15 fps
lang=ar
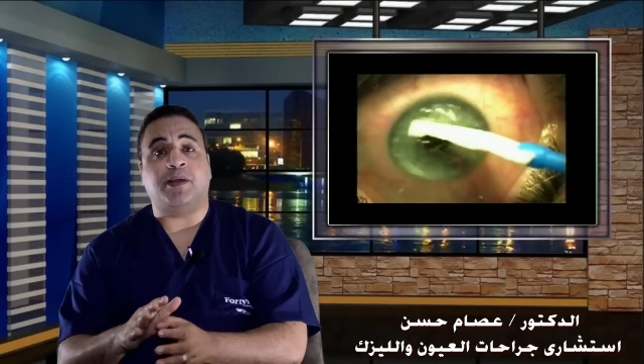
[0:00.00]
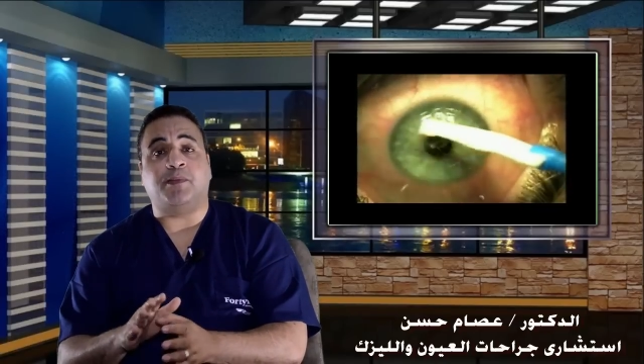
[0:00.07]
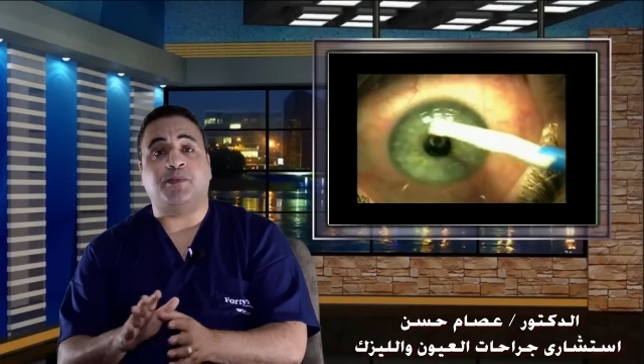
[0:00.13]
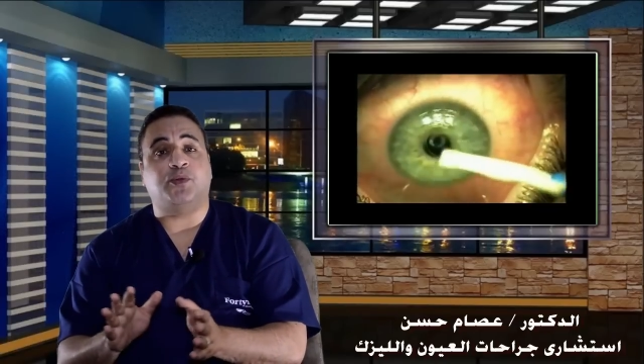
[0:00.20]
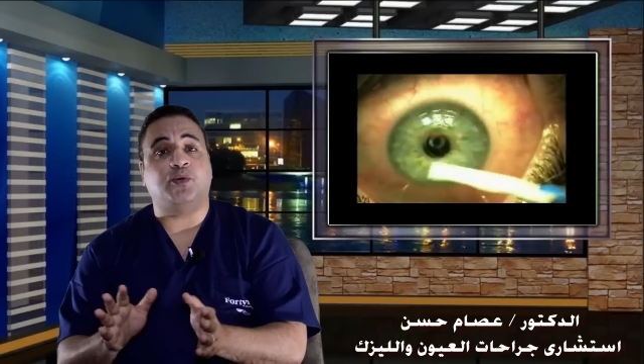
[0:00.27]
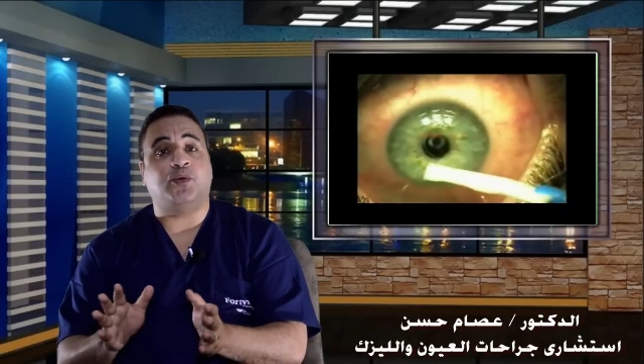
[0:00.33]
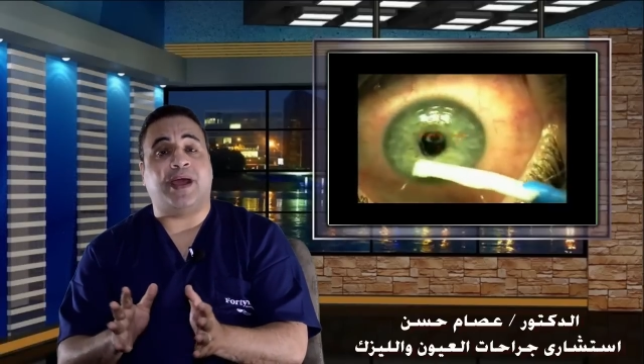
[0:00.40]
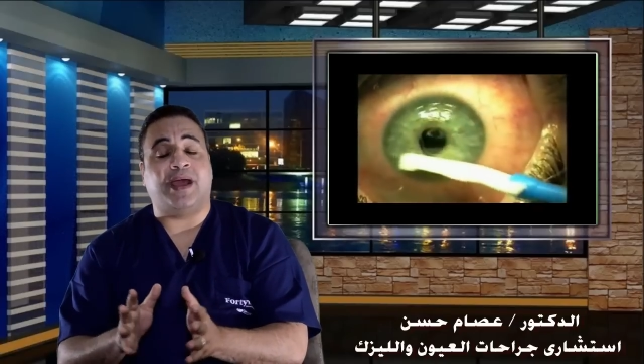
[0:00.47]

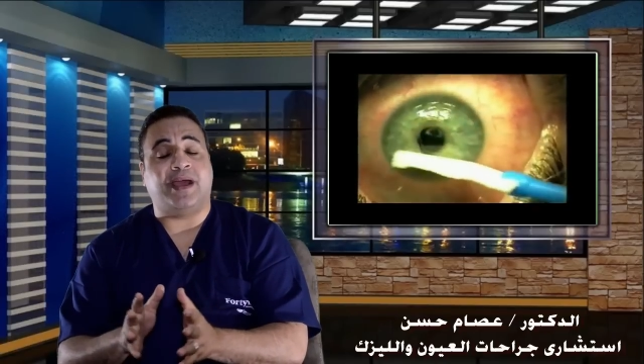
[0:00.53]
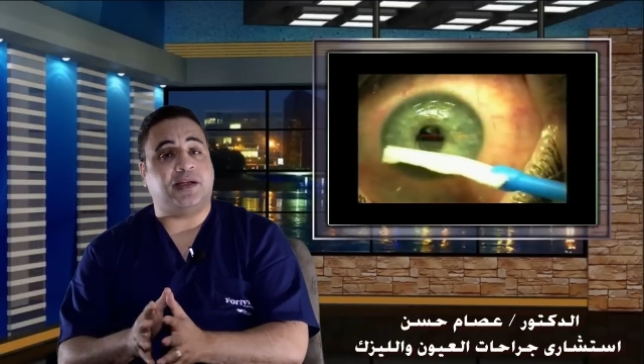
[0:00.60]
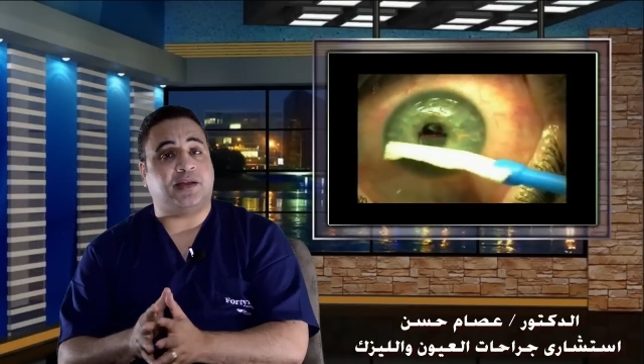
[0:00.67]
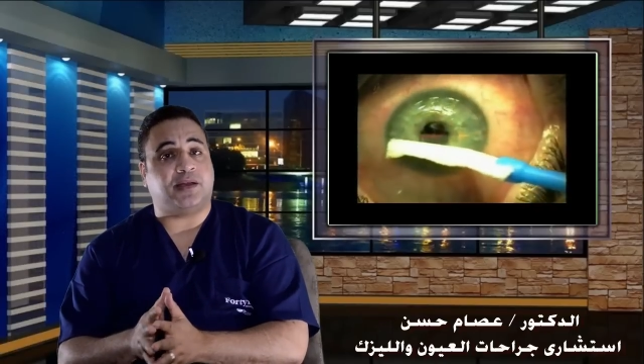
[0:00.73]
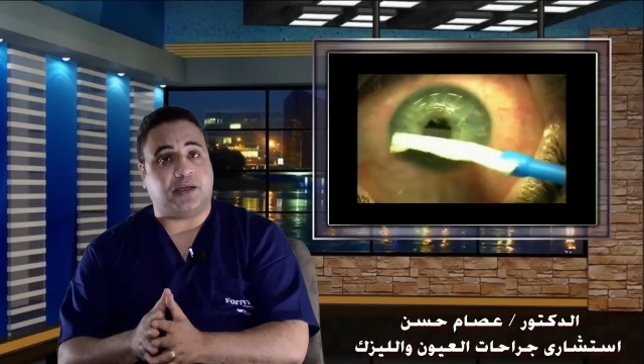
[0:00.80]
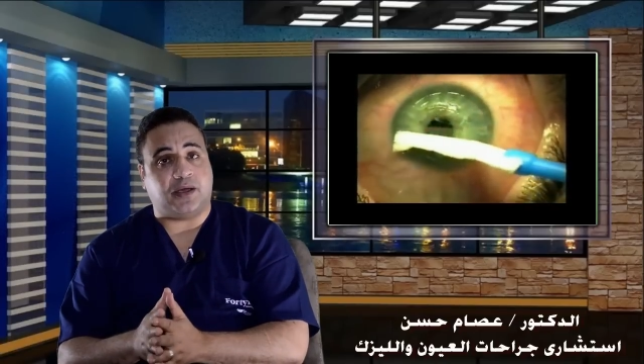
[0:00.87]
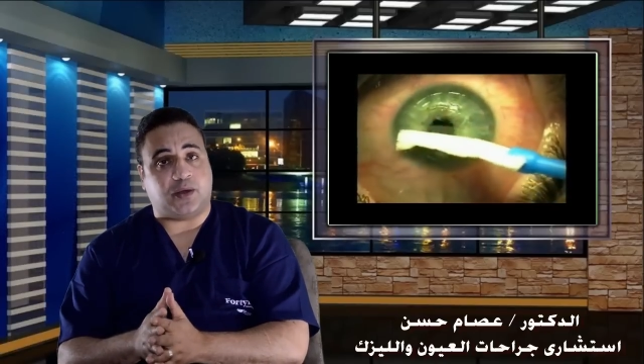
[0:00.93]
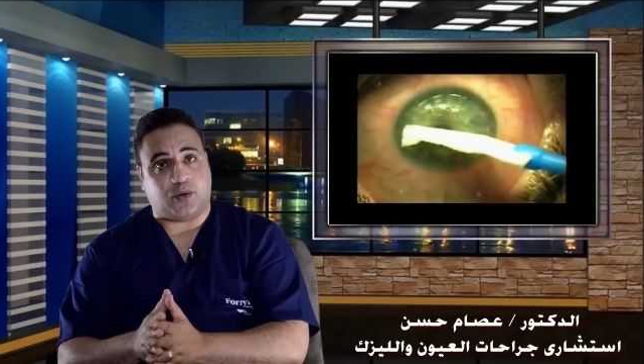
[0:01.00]
بدون اي
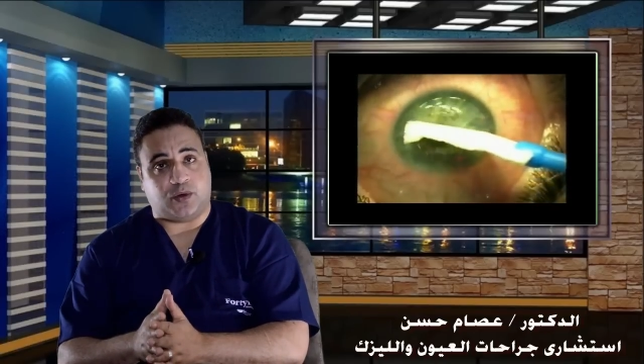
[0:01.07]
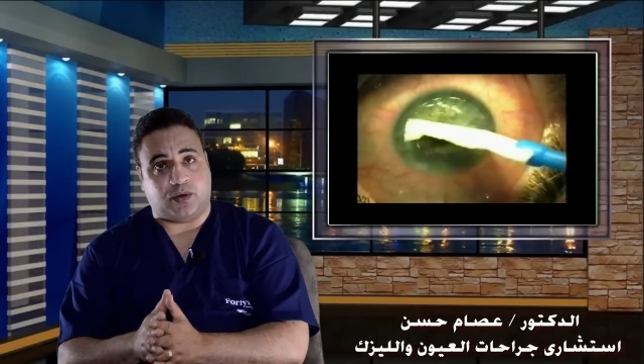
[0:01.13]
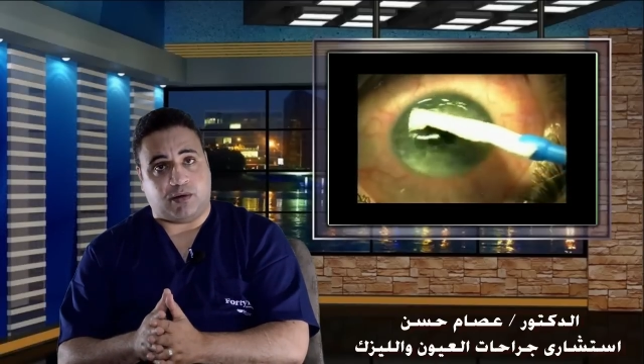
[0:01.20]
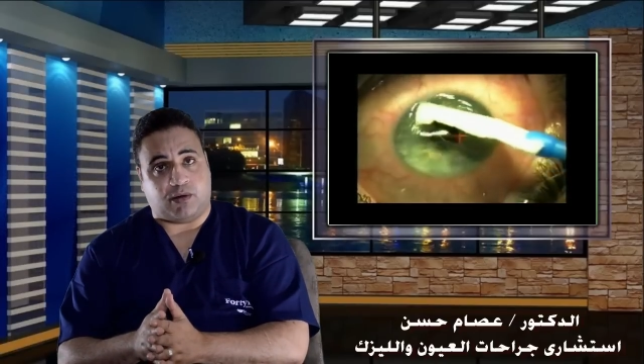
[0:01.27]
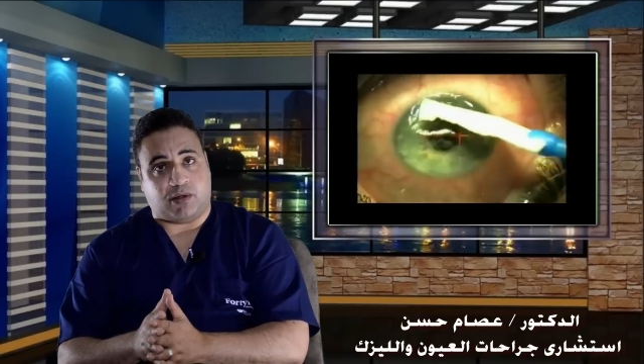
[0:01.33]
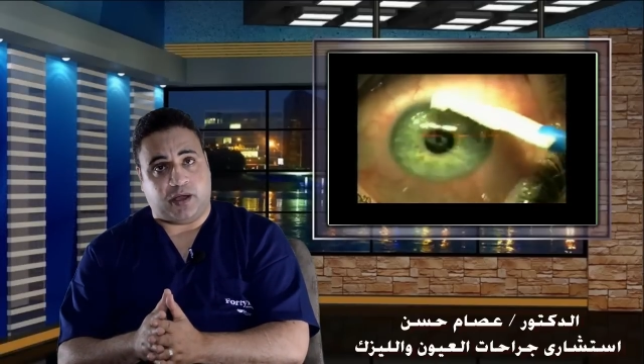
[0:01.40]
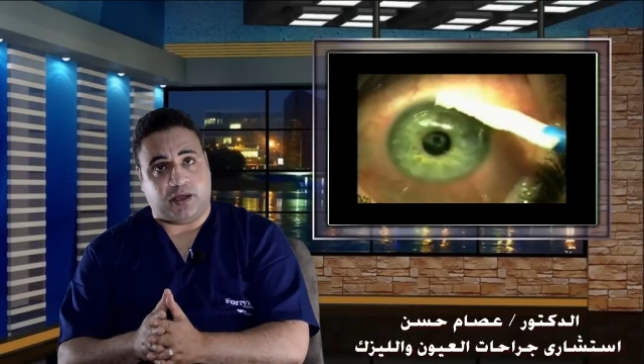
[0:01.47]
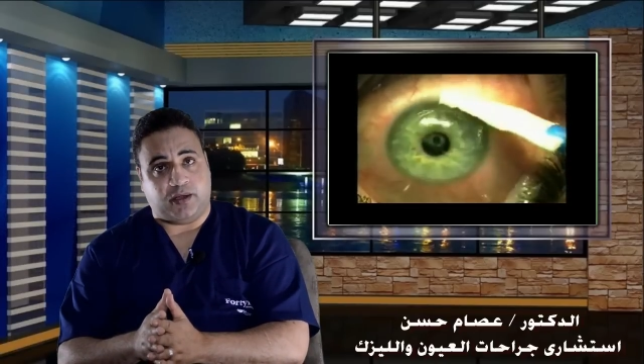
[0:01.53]
تدخل
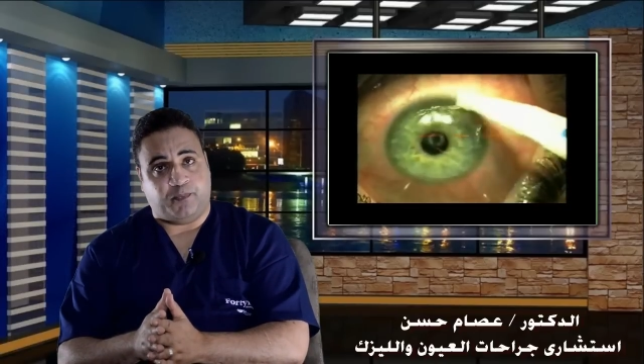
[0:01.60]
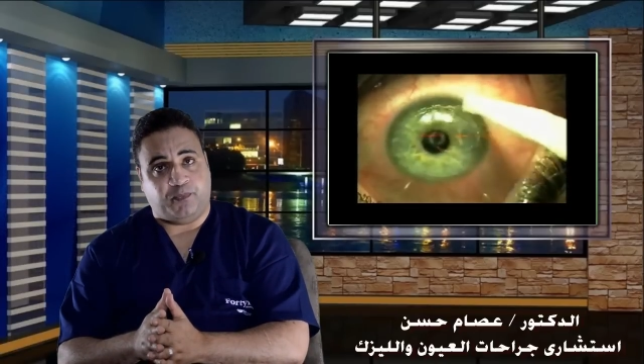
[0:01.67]
جراحي